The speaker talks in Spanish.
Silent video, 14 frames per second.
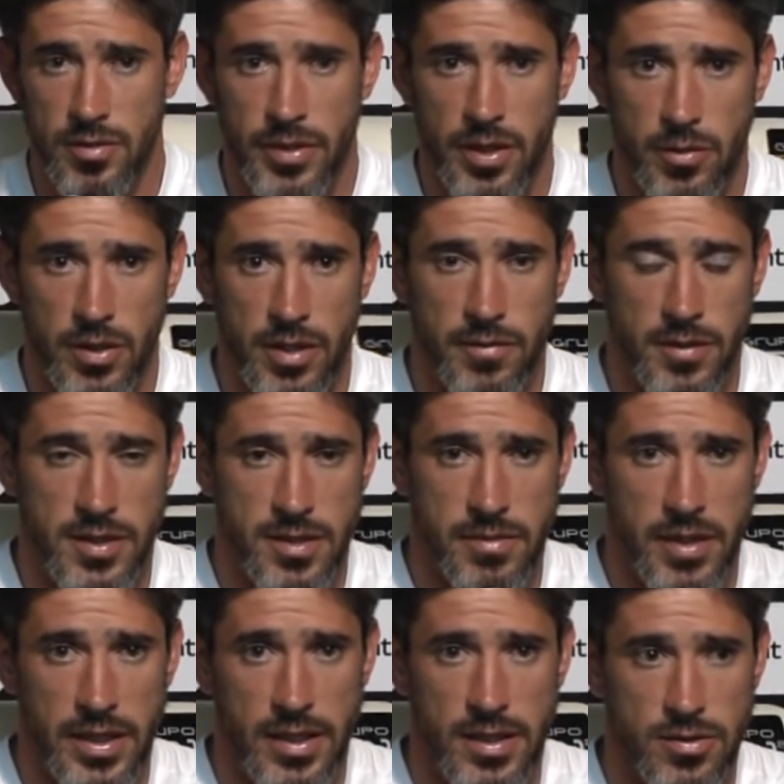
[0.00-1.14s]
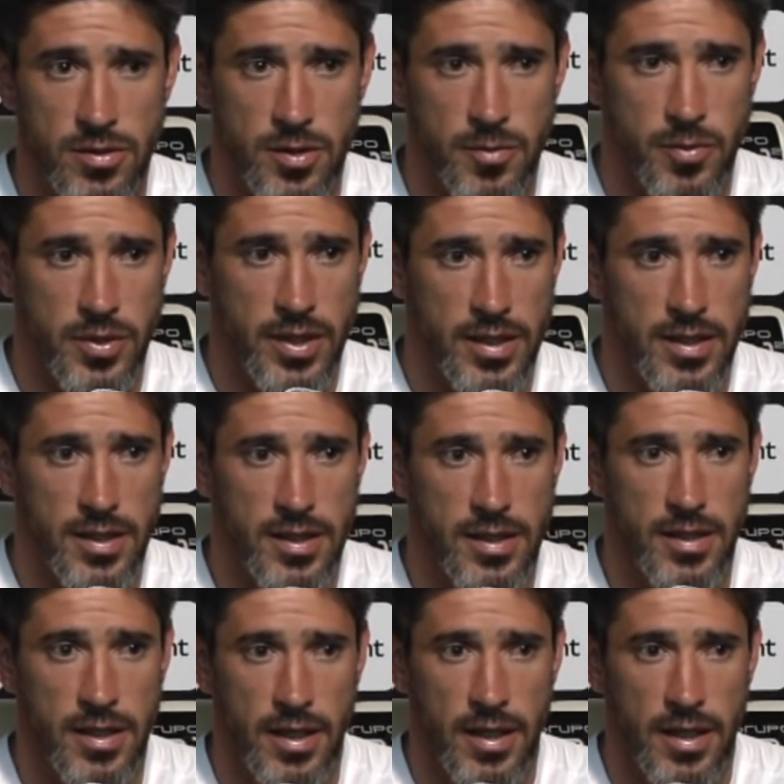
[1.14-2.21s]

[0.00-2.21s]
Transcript: para jugar el fin de semana, eso después queda